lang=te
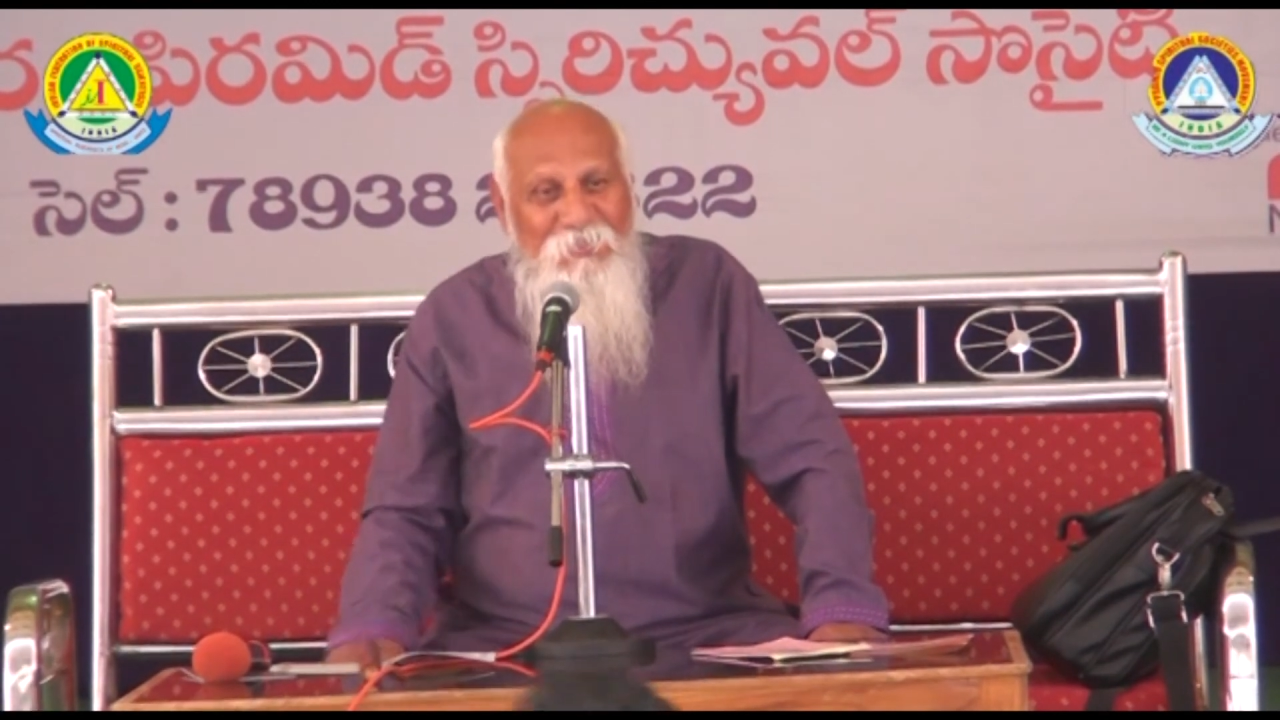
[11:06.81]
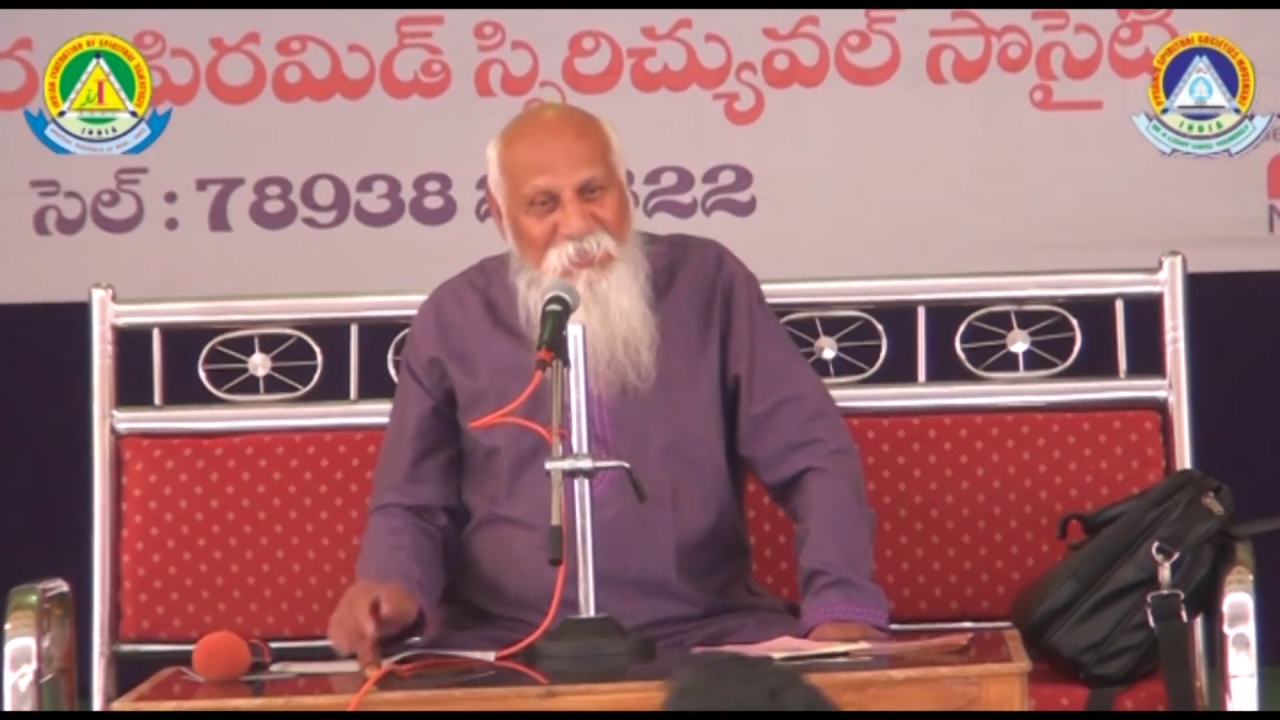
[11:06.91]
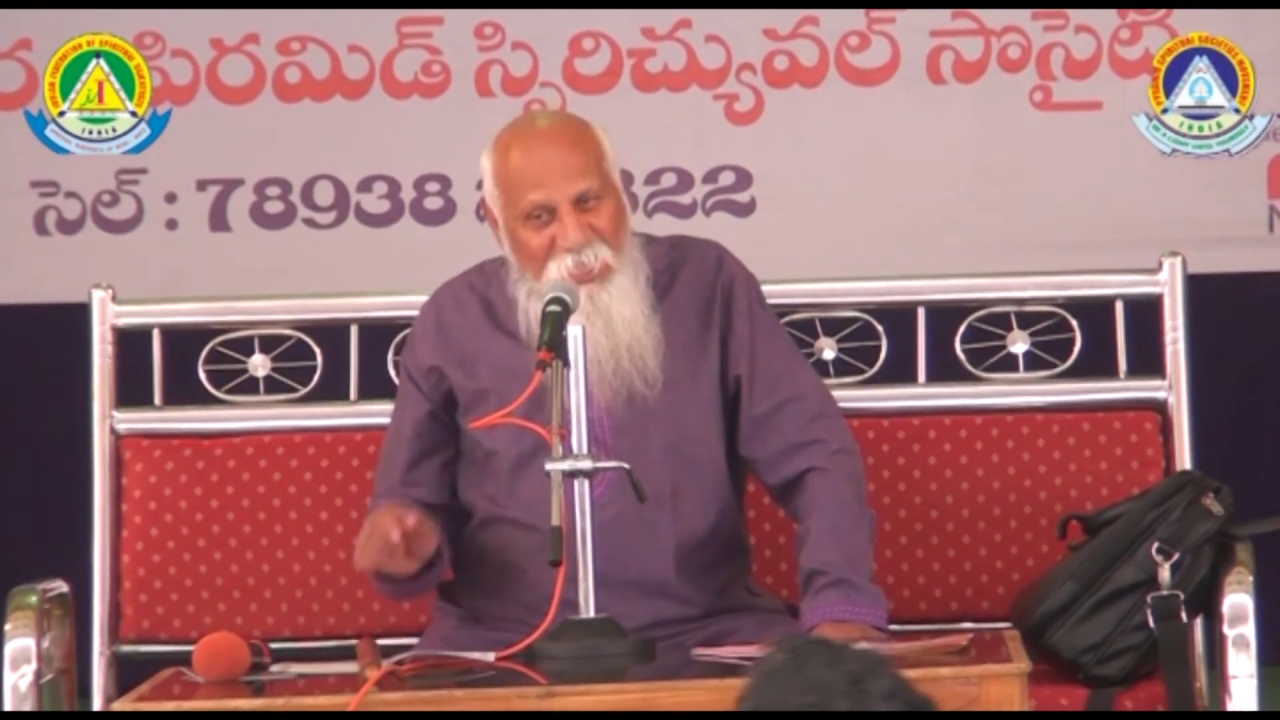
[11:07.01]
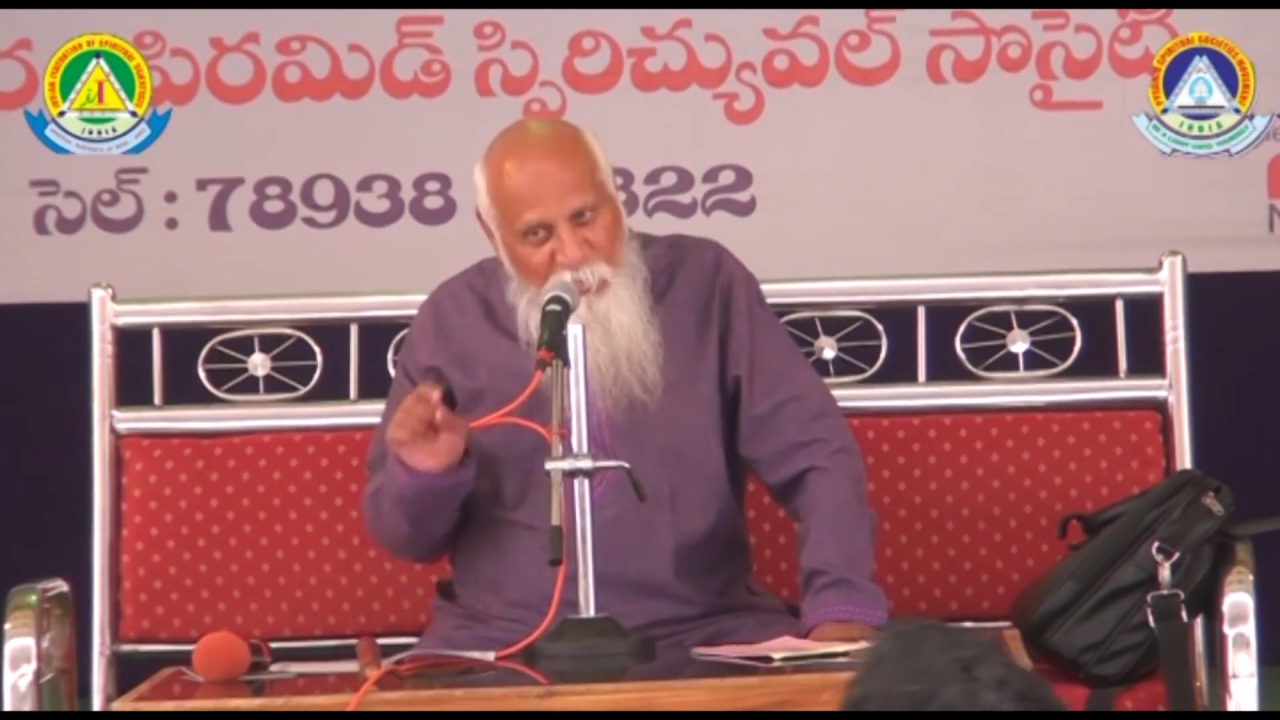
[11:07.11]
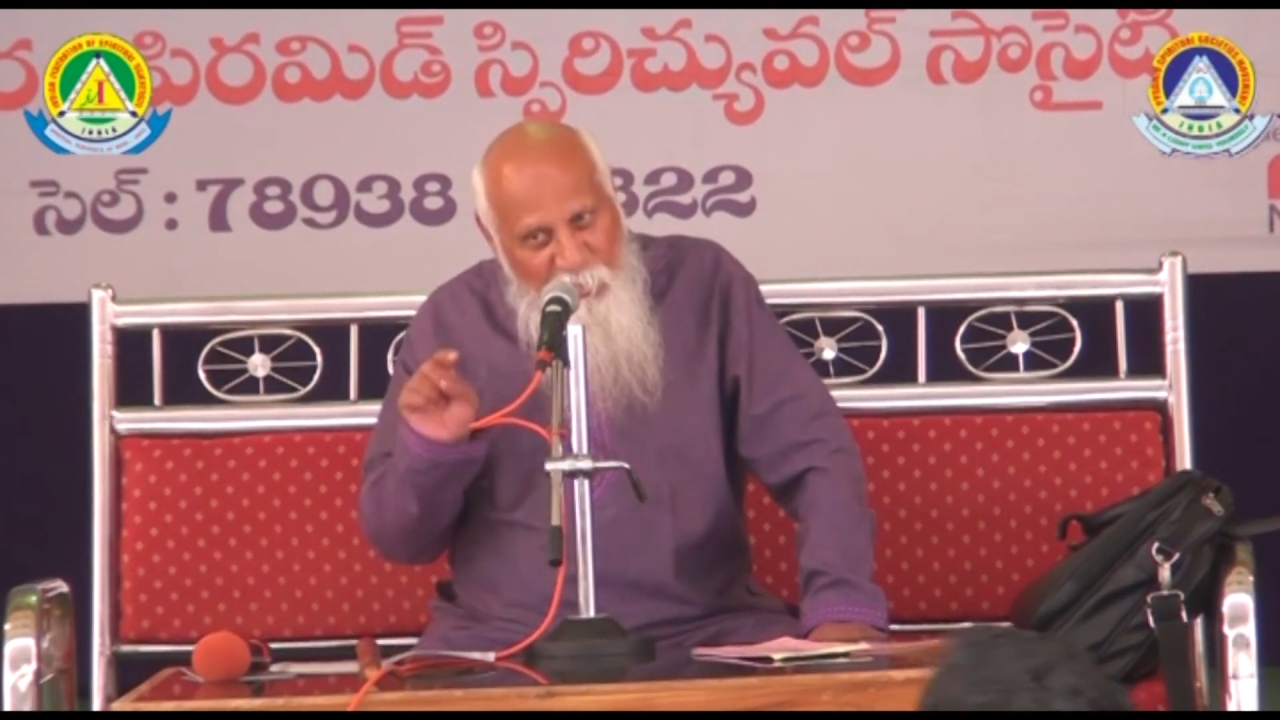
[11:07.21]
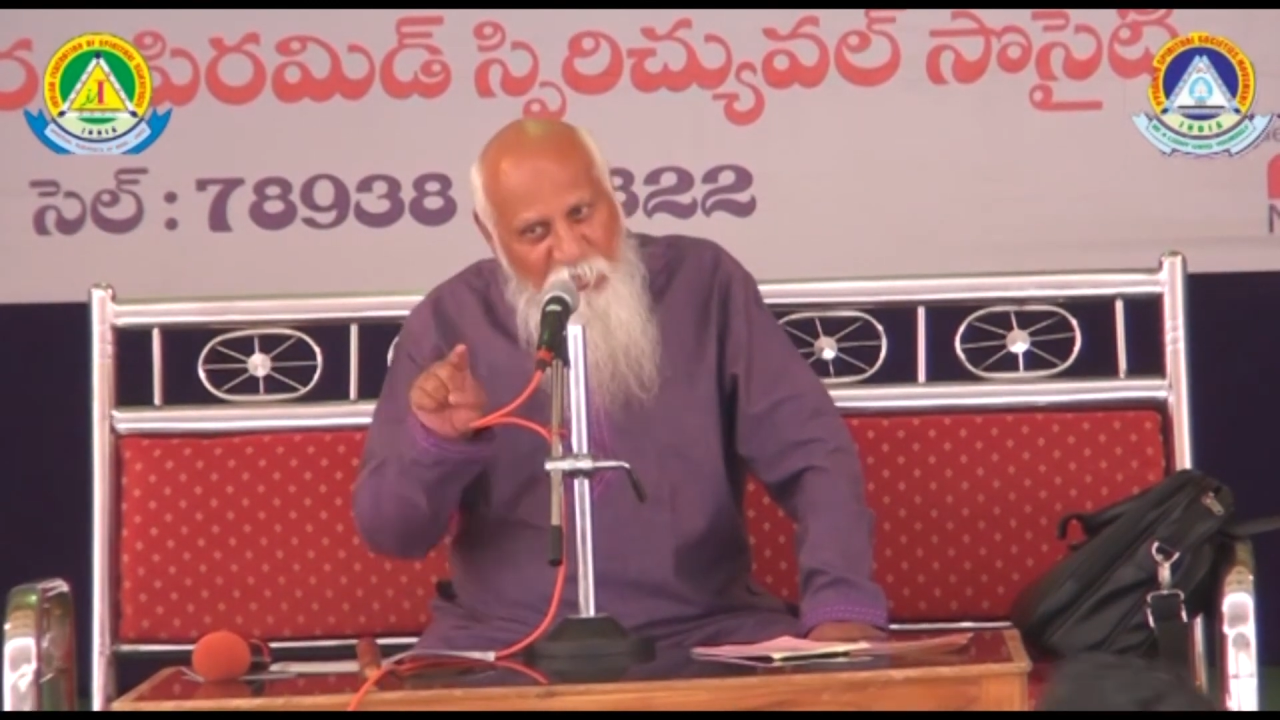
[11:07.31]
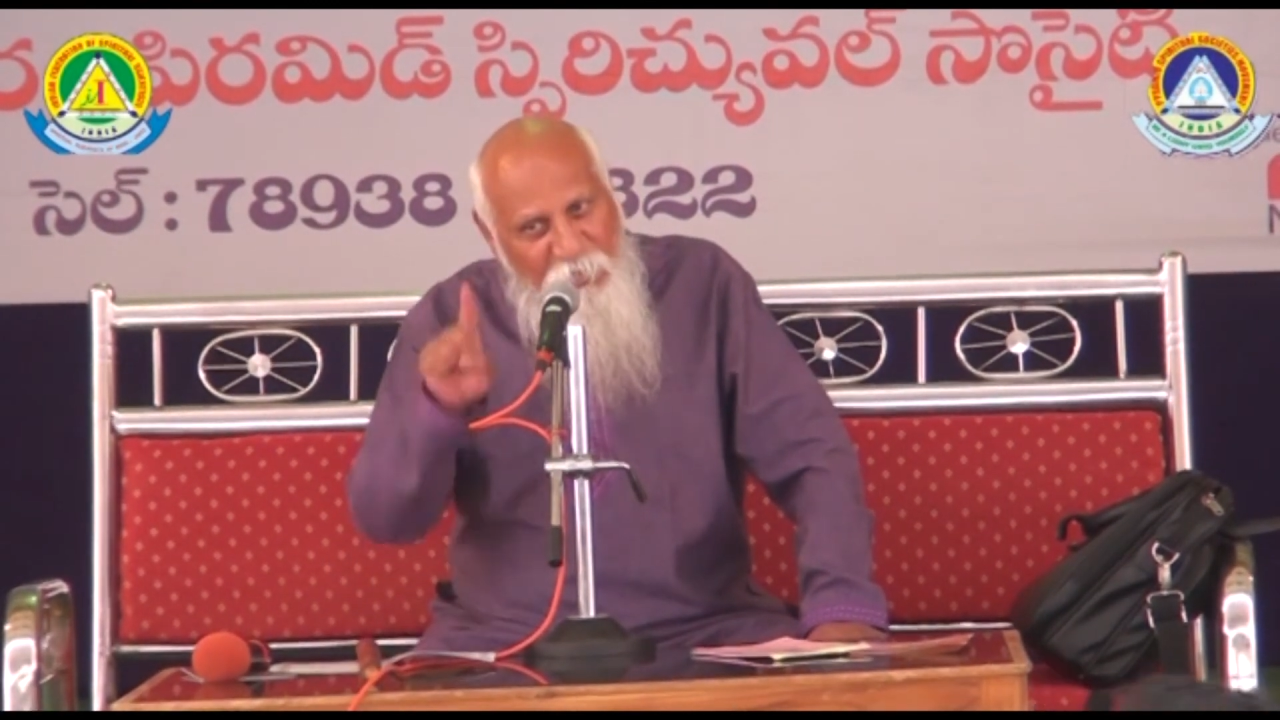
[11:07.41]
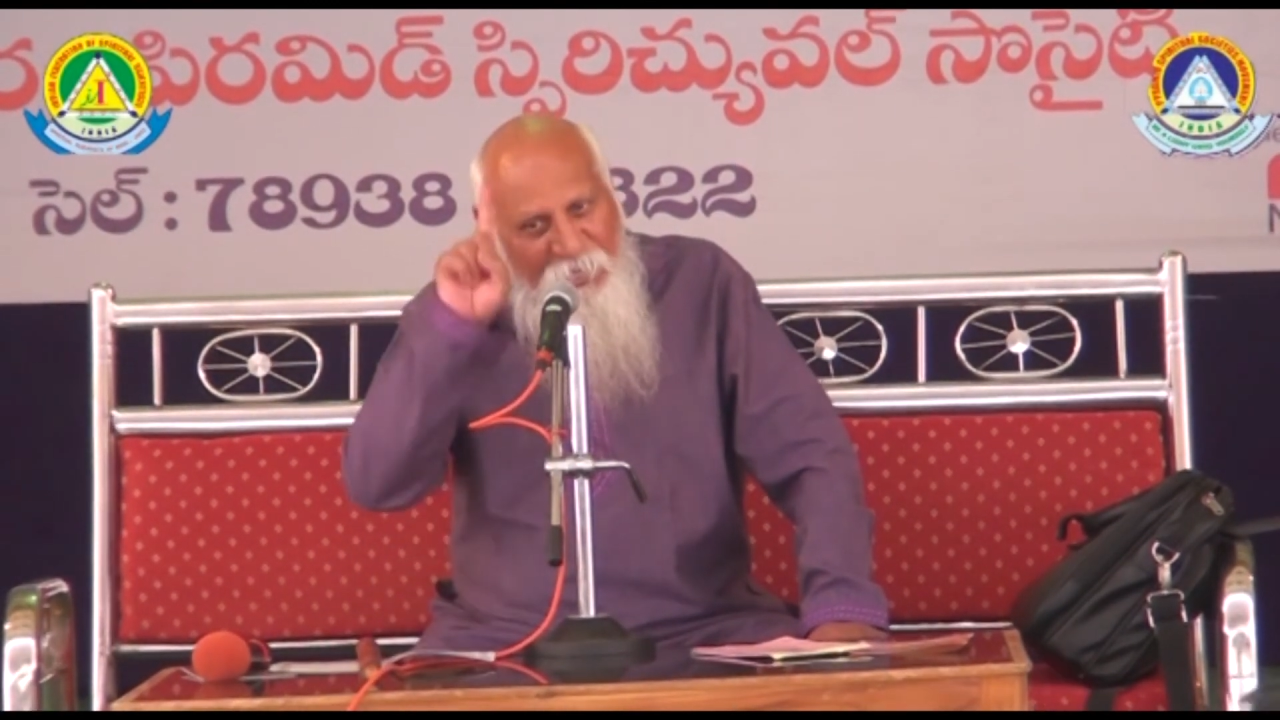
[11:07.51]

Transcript: నీ నోట్లోకి